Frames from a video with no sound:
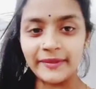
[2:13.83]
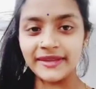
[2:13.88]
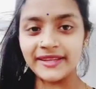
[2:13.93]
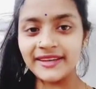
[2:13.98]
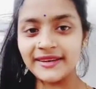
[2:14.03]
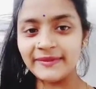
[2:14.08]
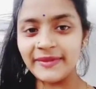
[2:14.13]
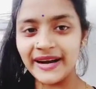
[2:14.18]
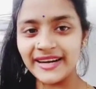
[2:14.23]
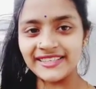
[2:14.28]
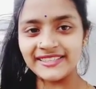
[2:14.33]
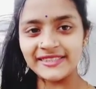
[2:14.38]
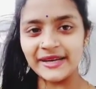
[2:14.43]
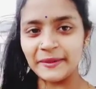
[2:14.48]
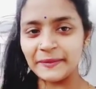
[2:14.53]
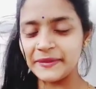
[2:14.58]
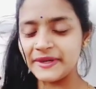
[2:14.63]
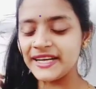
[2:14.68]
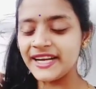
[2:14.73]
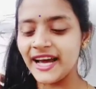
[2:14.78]
আমাদের বাড়ির
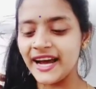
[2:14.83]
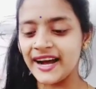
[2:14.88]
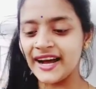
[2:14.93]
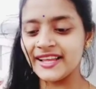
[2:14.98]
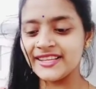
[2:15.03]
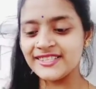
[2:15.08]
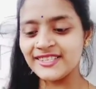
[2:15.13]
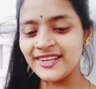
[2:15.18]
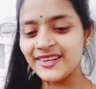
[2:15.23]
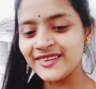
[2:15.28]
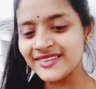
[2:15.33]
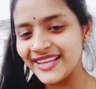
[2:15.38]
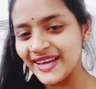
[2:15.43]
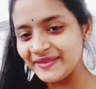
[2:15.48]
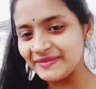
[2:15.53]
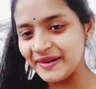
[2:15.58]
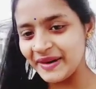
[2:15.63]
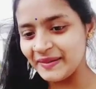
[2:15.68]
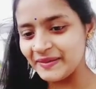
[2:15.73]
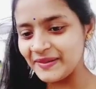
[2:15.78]
সামনে রাখা ছিল
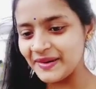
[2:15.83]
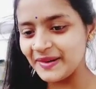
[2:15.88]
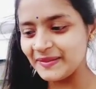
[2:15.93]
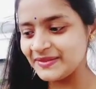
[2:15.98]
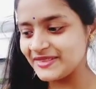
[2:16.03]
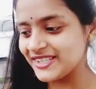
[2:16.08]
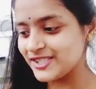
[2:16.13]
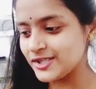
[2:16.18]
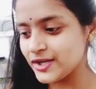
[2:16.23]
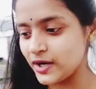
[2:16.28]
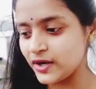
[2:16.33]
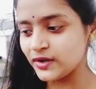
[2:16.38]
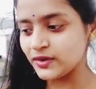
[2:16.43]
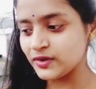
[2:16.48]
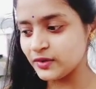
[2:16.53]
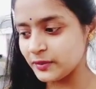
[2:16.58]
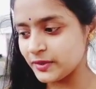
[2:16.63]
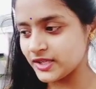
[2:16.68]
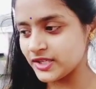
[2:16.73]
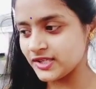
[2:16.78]
তাই ভাবলাম যে
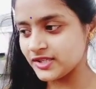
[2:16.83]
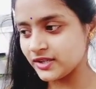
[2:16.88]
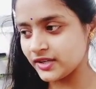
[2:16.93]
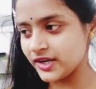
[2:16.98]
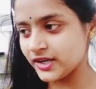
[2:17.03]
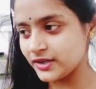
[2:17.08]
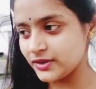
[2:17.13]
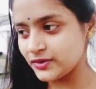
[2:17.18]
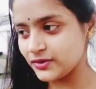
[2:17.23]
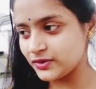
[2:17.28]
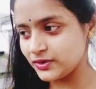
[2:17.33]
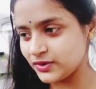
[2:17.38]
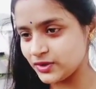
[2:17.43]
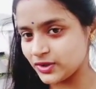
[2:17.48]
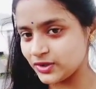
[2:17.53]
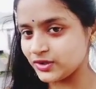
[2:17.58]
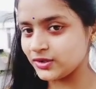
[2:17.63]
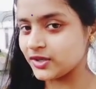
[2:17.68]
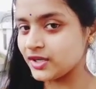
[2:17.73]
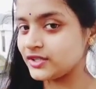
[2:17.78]
চলো তোমাদের সঙ্গে একটু
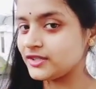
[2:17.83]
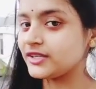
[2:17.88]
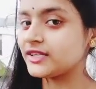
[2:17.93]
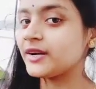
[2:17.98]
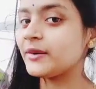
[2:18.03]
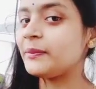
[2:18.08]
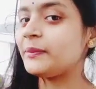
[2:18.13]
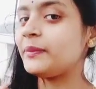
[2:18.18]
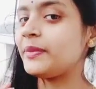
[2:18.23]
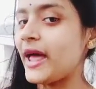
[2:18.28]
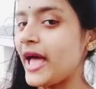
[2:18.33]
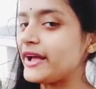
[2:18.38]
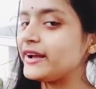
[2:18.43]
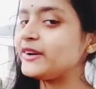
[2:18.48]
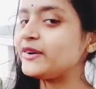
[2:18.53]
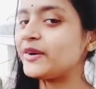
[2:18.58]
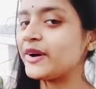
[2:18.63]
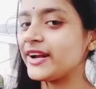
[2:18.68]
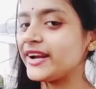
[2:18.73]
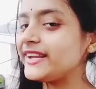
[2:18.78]
ছোট্ট খট্ট একটা
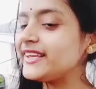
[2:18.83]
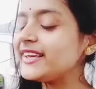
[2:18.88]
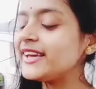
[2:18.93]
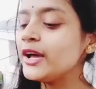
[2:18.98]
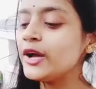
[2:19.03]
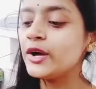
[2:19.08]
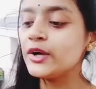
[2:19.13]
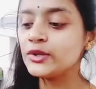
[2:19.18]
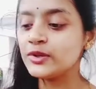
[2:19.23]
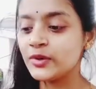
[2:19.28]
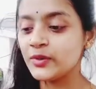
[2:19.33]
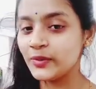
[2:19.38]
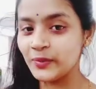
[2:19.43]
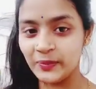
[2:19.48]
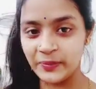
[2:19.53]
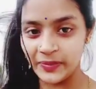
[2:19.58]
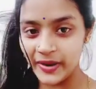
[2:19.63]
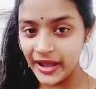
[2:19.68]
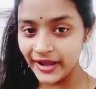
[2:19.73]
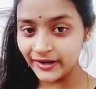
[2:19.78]
প্র্যাঙ্ক করে নিই তো
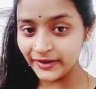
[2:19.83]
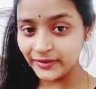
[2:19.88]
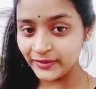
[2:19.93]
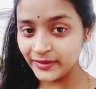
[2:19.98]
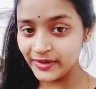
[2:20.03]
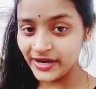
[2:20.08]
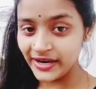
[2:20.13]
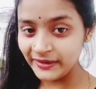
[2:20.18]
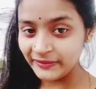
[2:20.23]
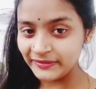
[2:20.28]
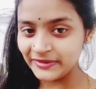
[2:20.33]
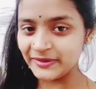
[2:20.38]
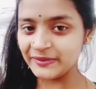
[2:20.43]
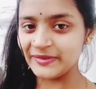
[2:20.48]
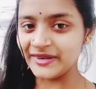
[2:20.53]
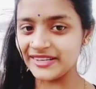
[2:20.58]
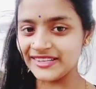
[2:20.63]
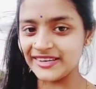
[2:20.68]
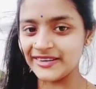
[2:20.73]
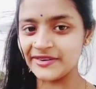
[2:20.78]
প্র্যাঙ্ক করলাম
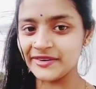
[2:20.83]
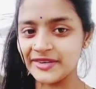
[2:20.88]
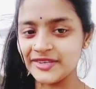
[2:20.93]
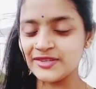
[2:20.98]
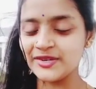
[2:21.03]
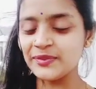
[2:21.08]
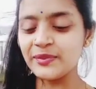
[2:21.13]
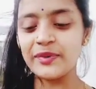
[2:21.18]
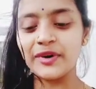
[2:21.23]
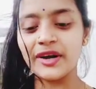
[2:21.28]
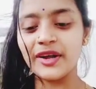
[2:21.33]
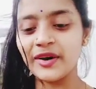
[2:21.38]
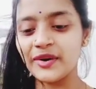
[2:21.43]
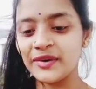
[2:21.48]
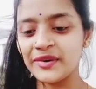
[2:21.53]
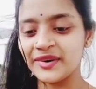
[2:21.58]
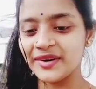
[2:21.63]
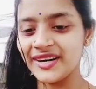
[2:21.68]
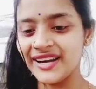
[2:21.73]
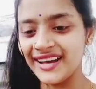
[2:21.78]
তোমরা কেউ কিছু মনে
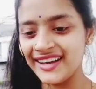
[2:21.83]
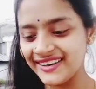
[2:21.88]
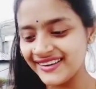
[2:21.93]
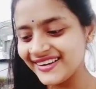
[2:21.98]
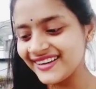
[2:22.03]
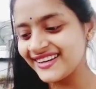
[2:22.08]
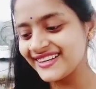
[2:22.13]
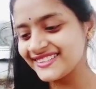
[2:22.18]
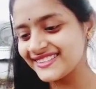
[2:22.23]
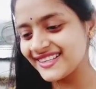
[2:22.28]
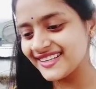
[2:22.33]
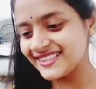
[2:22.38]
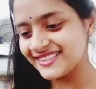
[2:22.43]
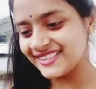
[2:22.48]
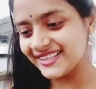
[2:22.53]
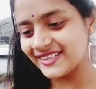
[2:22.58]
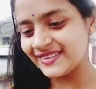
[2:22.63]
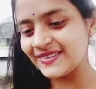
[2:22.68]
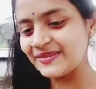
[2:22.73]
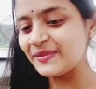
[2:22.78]
করো না
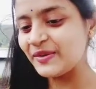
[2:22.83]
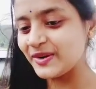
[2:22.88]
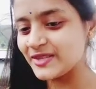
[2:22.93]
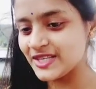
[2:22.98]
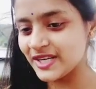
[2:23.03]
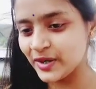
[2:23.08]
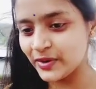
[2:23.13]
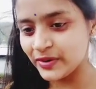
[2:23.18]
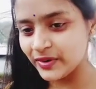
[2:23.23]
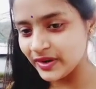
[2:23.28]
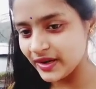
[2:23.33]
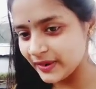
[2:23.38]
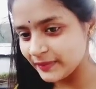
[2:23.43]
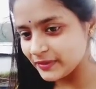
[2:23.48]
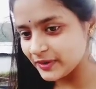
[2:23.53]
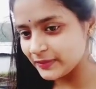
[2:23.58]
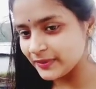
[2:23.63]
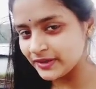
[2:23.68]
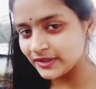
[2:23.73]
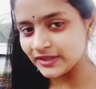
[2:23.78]
জাস্ট একটু মজা
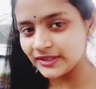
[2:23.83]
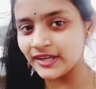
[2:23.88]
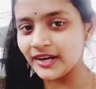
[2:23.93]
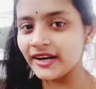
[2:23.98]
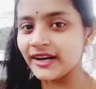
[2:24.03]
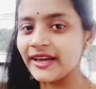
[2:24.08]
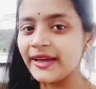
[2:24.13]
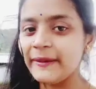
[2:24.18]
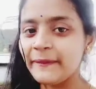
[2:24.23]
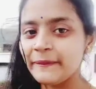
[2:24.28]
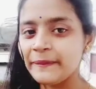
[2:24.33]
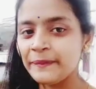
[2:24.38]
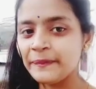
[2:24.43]
করলাম তোমাদের সঙ্গে